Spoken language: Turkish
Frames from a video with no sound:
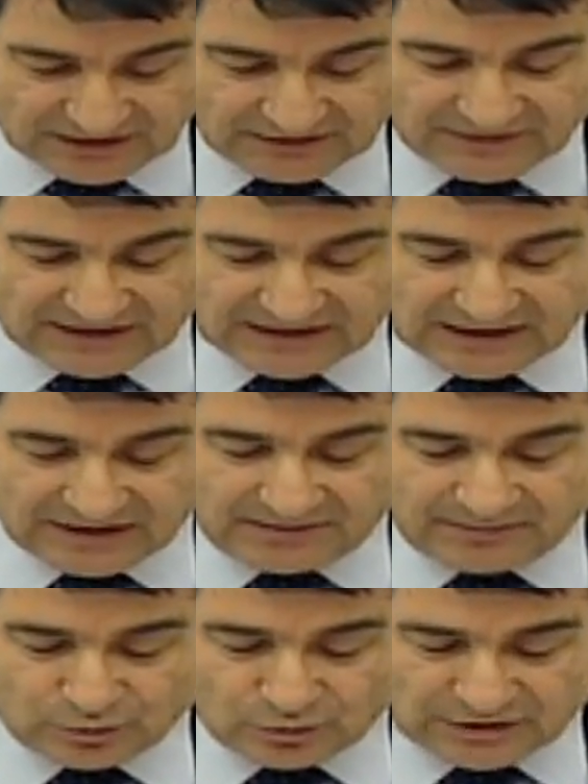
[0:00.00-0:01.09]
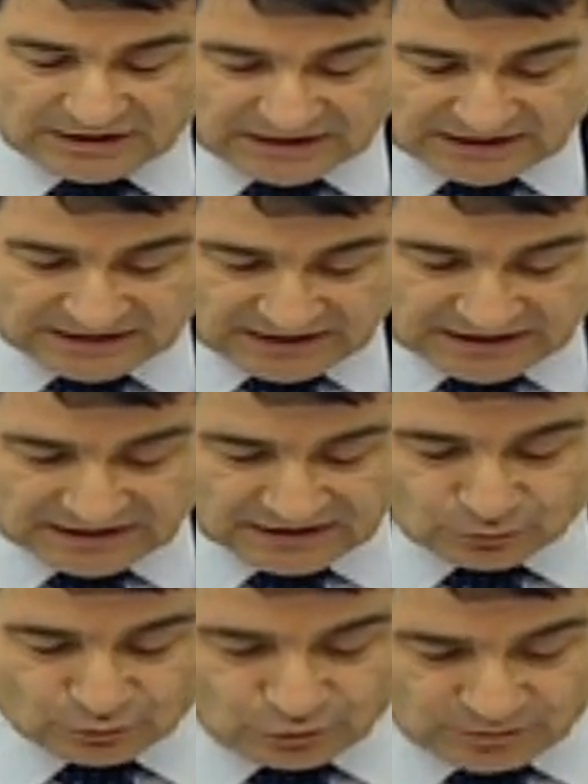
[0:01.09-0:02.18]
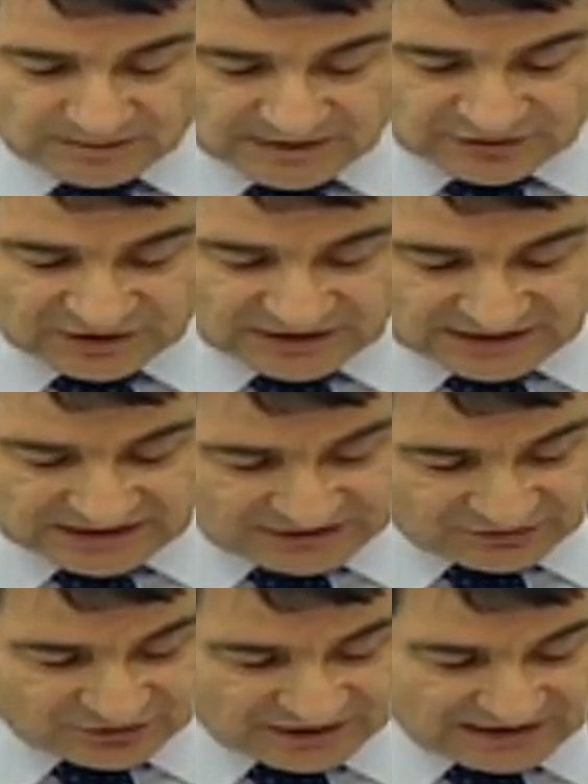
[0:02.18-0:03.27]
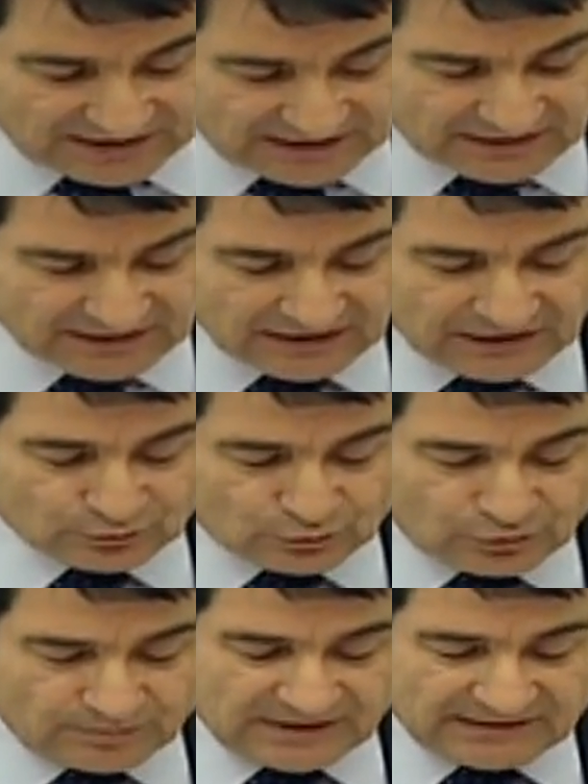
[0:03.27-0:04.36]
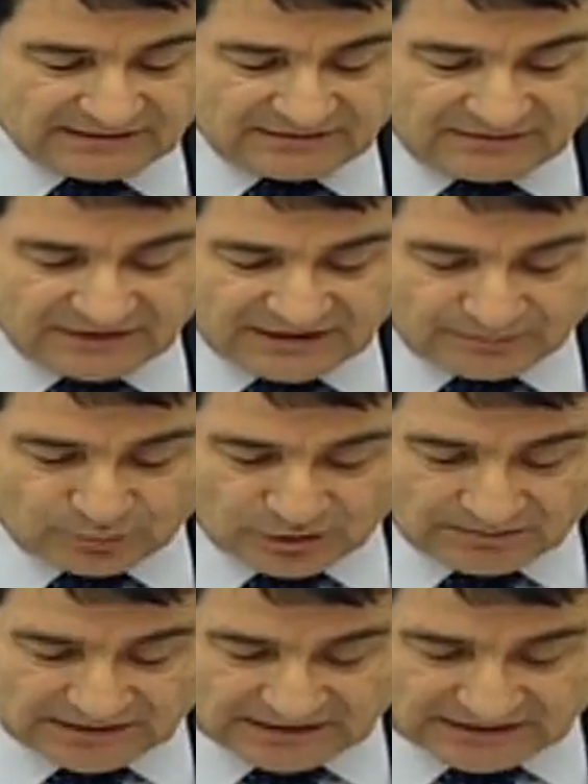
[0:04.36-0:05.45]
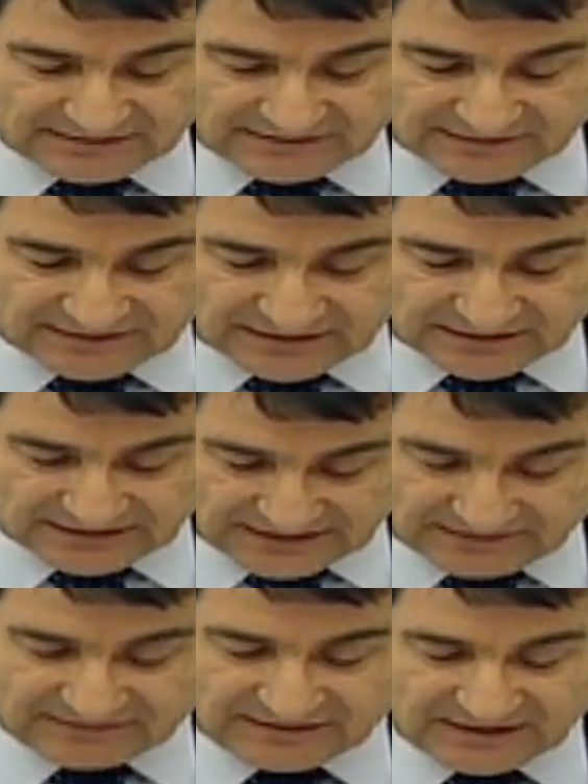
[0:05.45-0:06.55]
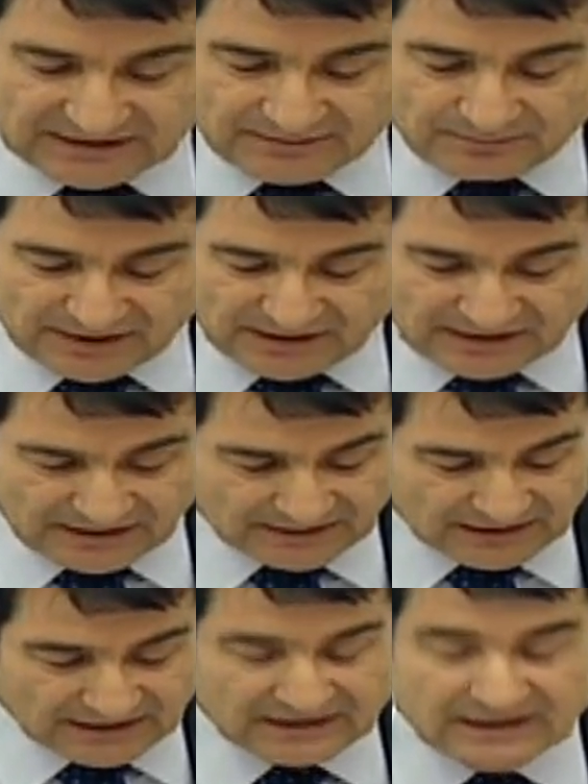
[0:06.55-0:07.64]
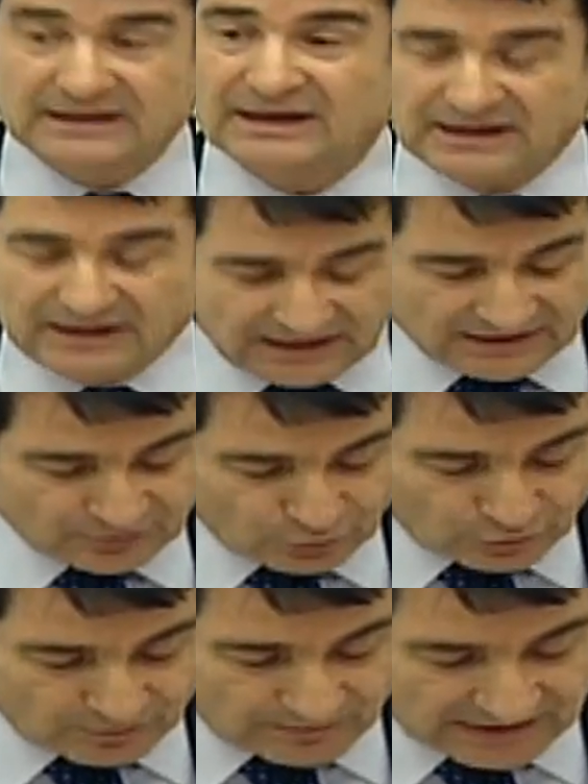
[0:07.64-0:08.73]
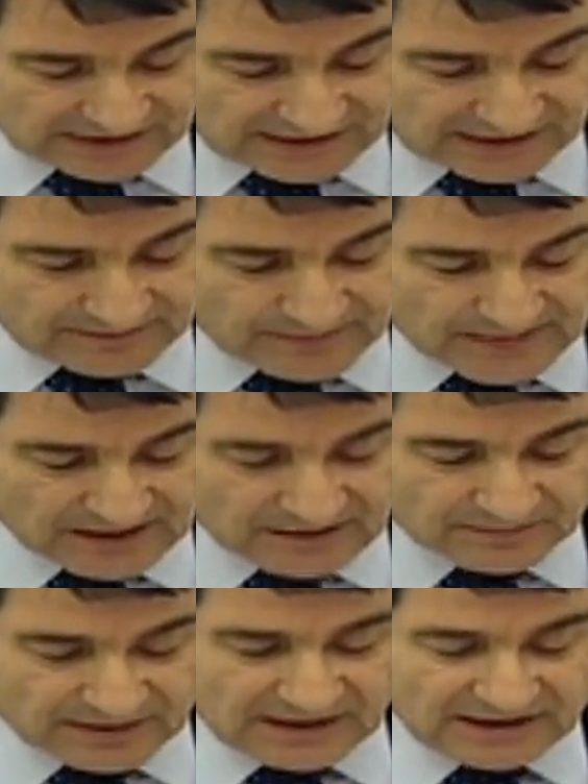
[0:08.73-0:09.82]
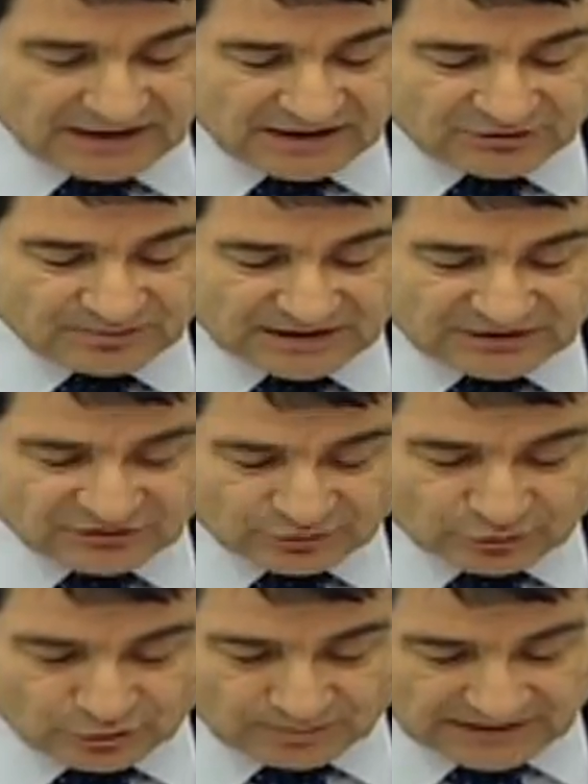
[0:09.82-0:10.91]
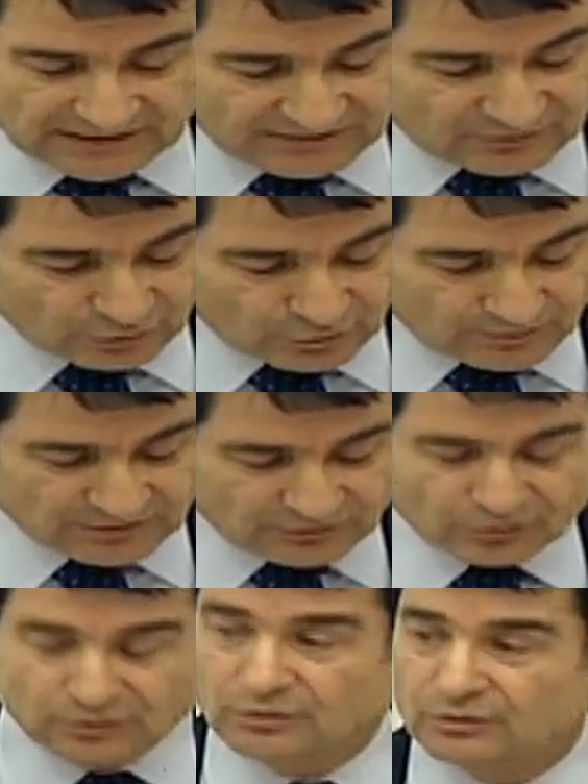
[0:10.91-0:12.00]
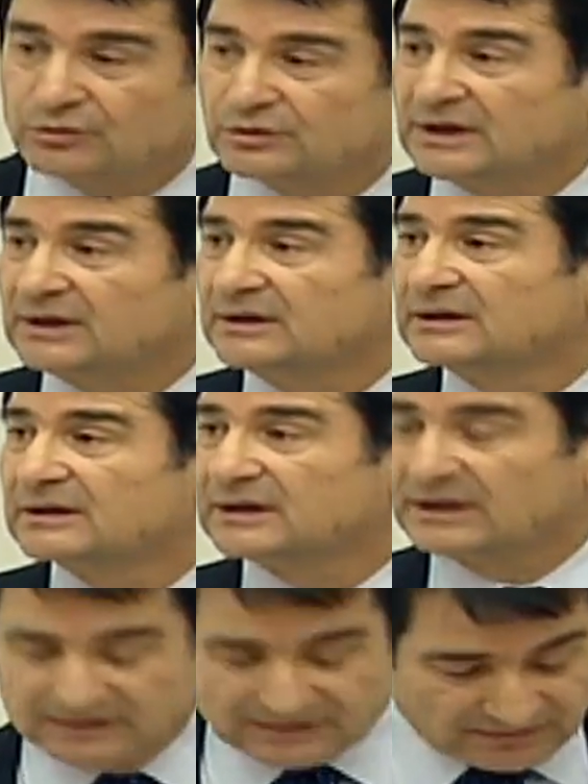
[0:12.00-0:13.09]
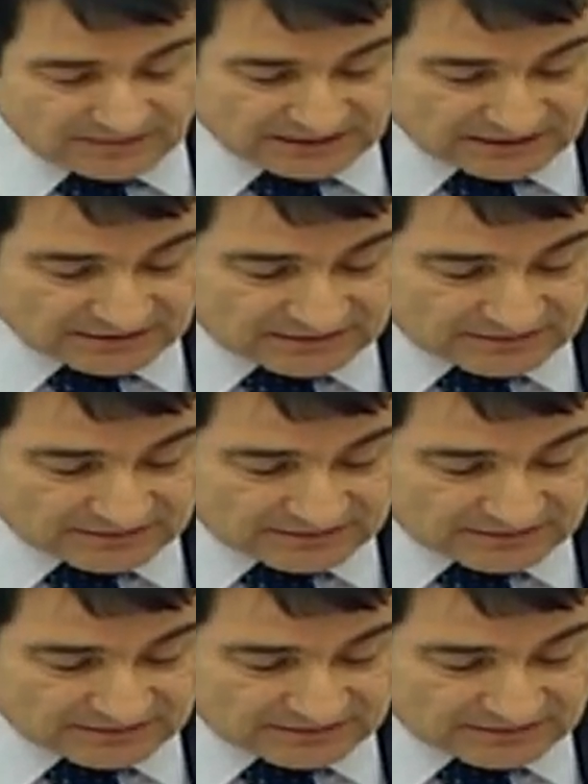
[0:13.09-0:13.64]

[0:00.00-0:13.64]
ve rekabet politikalarına uyum amacıyla değiştirilerek dolum tesisi ve depolama tesisinden biri yeterli görülmektedir bayi açmak için dolum tesisi olma zorunluluğu da kaldırılmaktadır.